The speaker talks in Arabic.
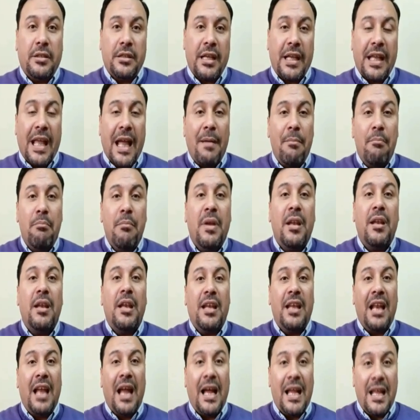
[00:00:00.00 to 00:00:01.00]
تكمل
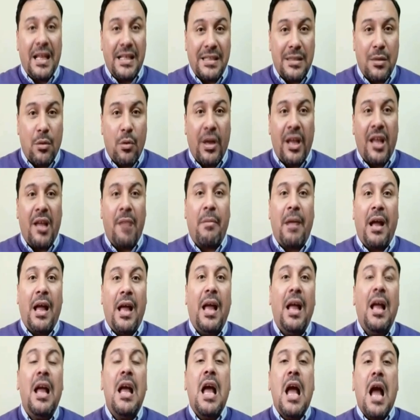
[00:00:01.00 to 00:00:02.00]
الحياه الزوجيه
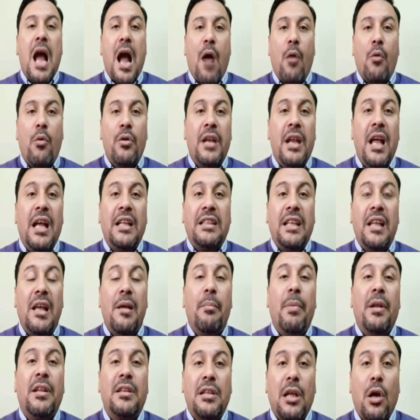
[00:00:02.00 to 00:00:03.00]
معاه او انها
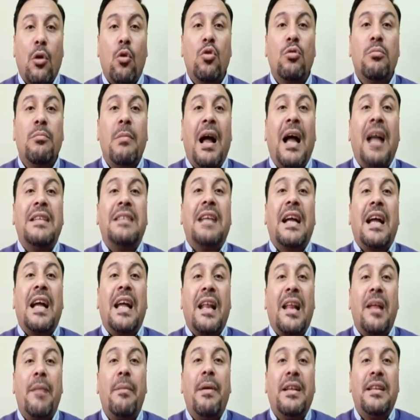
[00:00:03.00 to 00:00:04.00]
تقبل تاخد معاه
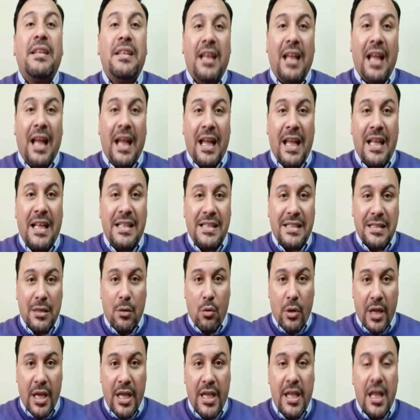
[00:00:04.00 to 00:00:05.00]
تجربه الحياه
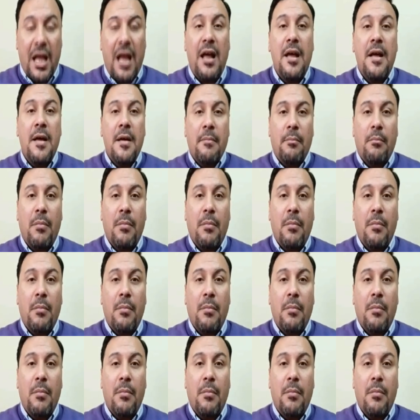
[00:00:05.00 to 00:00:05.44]
الزوجيه